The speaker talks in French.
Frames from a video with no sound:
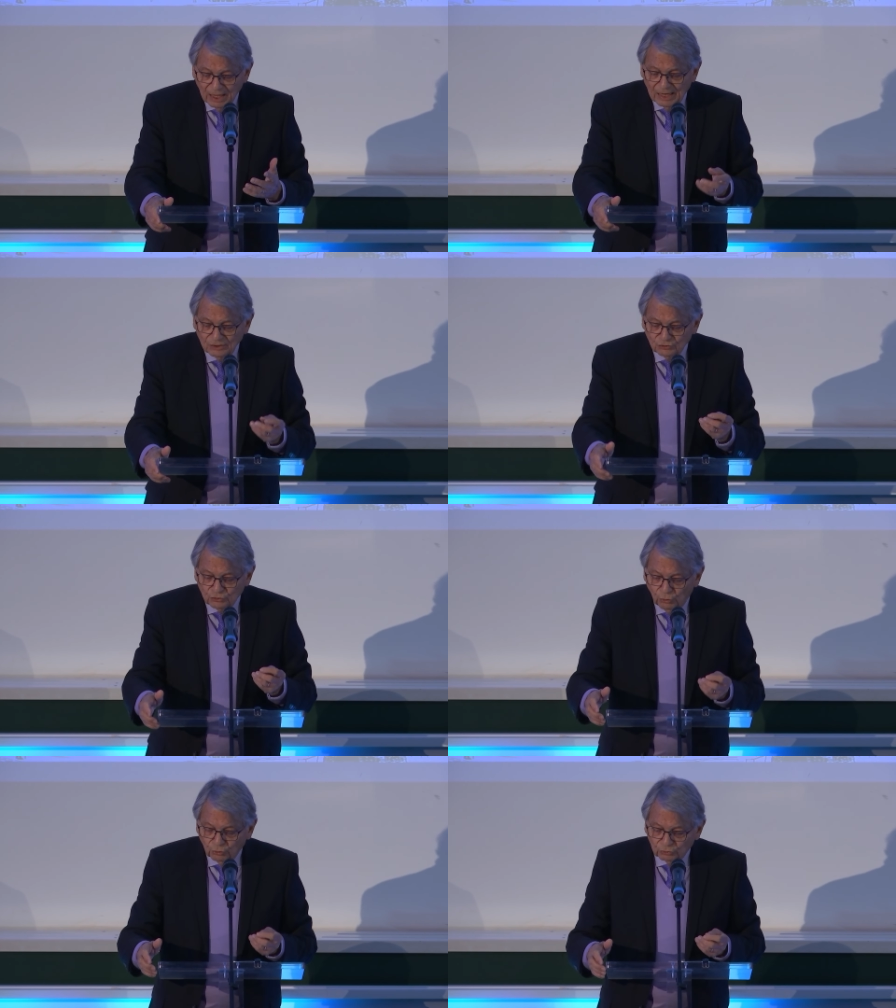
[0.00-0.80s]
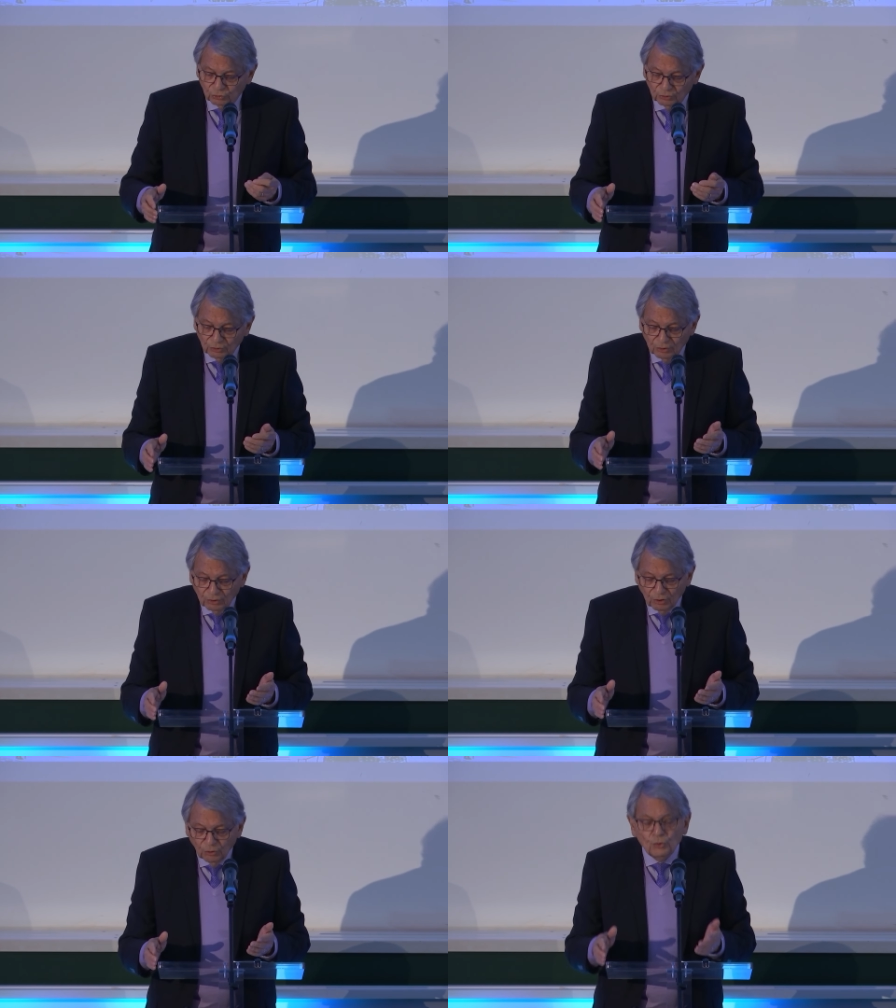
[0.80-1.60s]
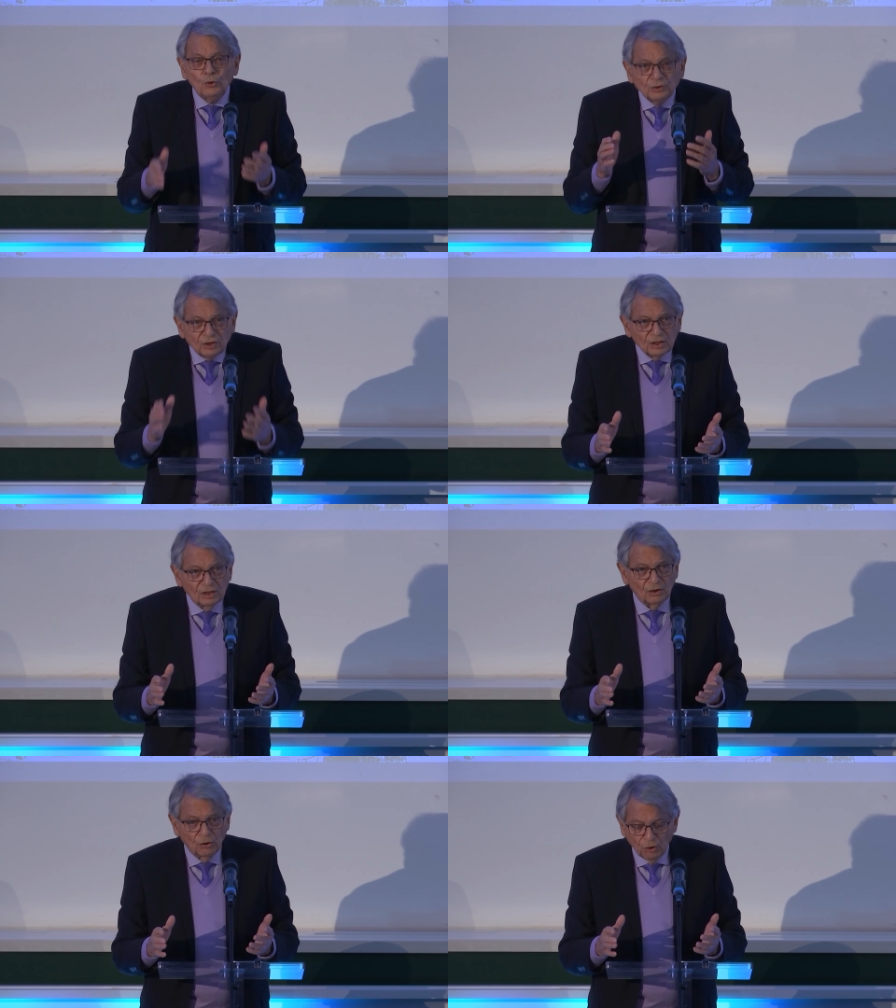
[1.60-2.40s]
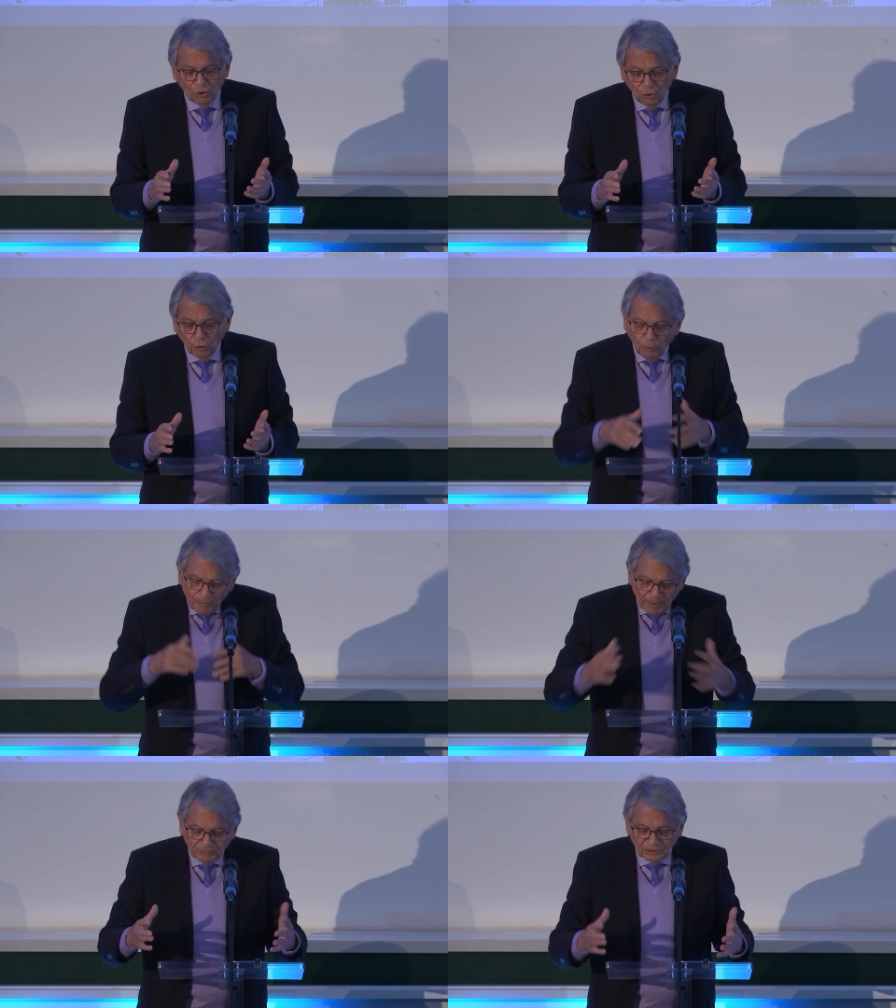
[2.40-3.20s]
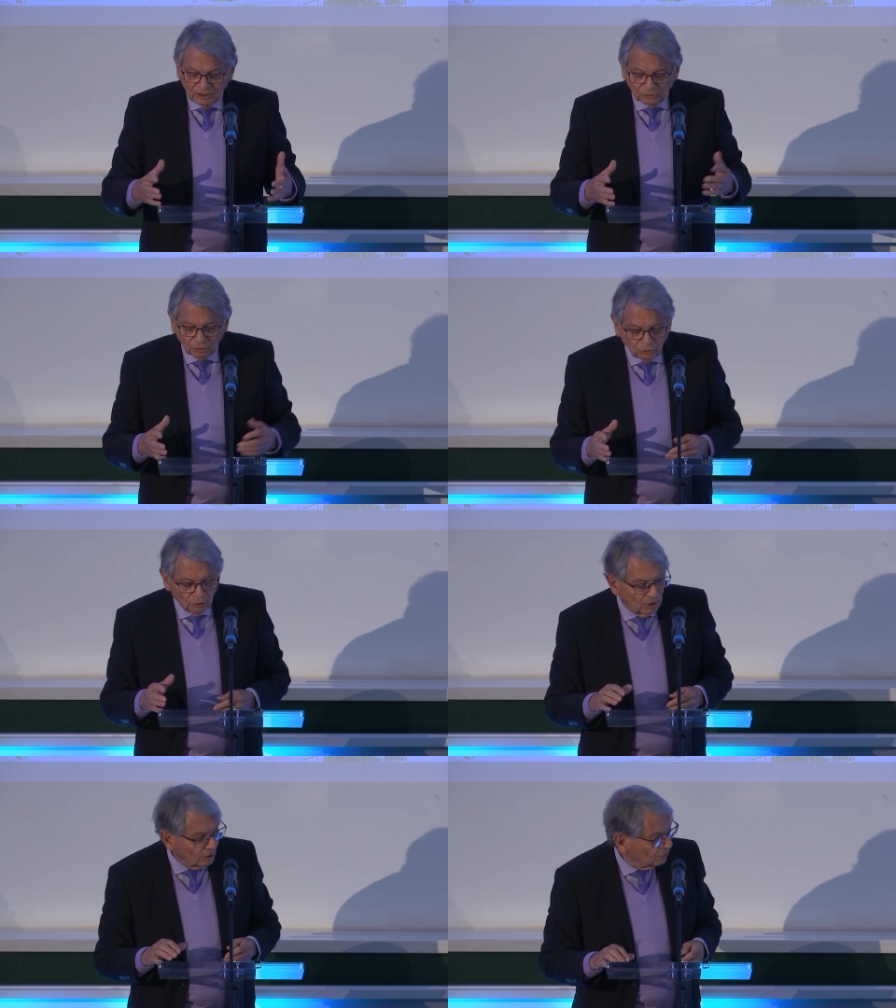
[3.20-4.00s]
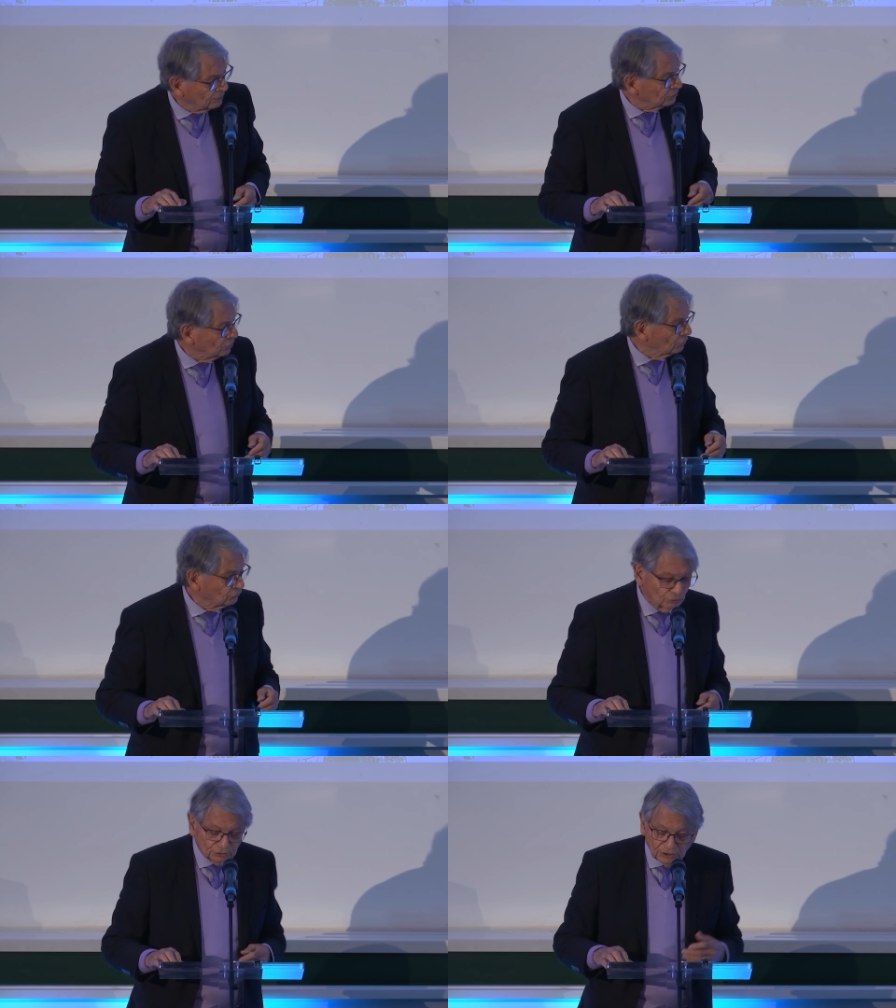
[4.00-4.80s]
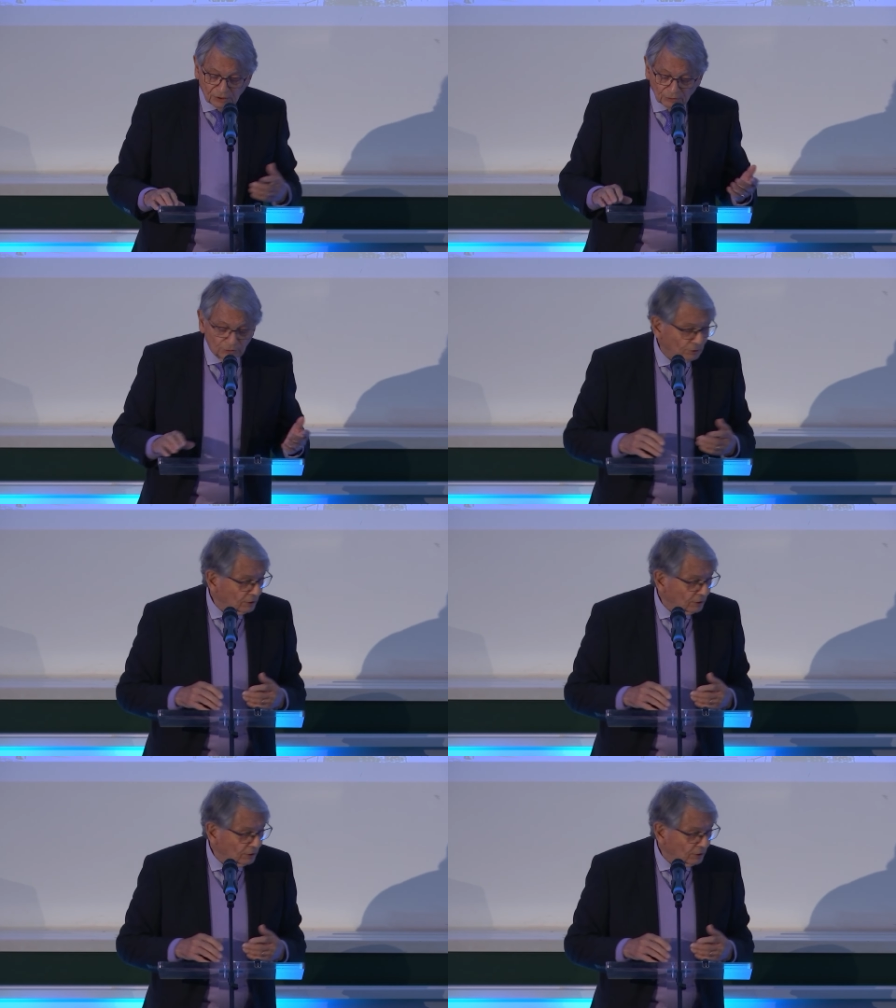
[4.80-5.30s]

elles sont utiles au même titre que la connaissance du cycle de